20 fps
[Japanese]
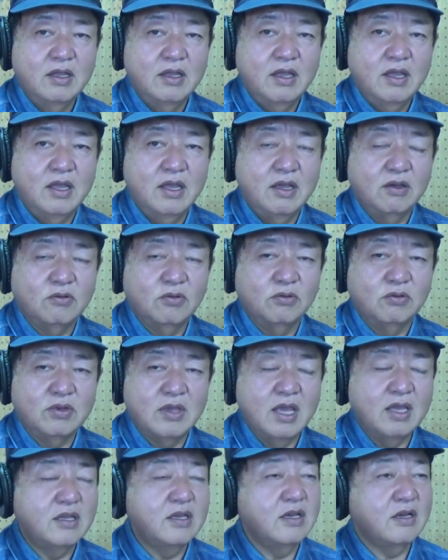えー、この
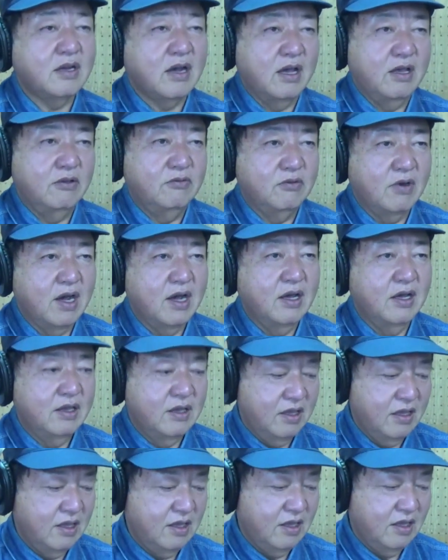県議会は、
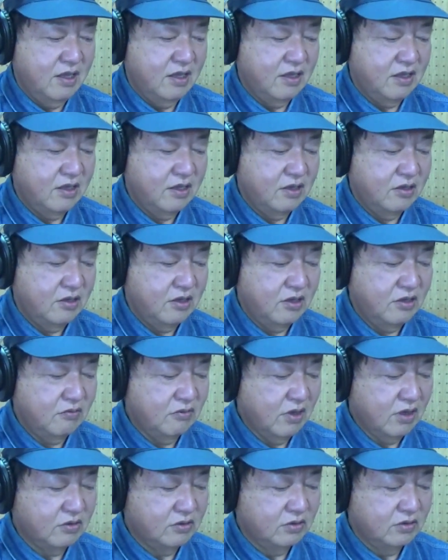えー、い
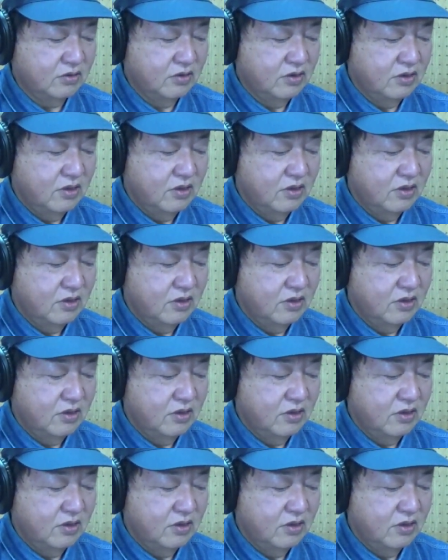わゆる